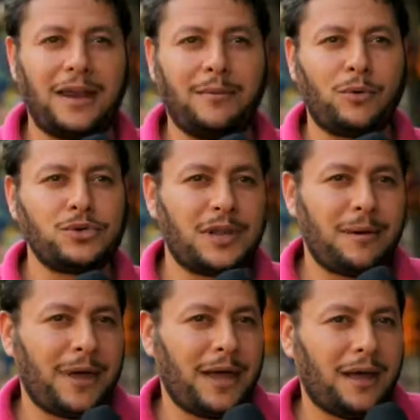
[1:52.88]
اينما وجد
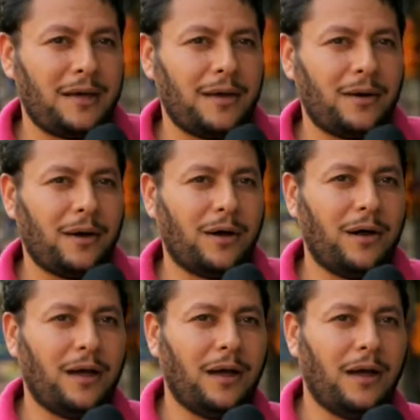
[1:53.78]
الماء
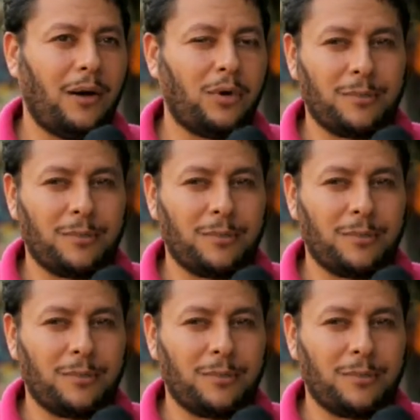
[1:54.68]
او